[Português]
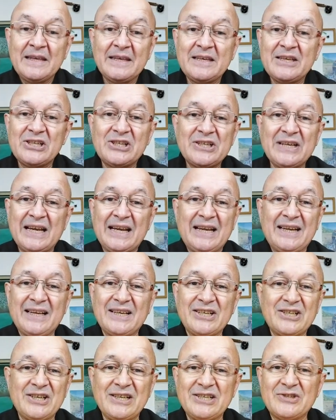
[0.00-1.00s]
que gera
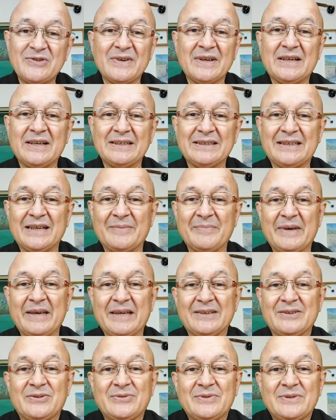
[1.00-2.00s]
na gente um
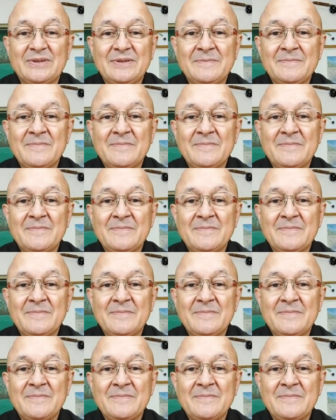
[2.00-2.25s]
encantamento,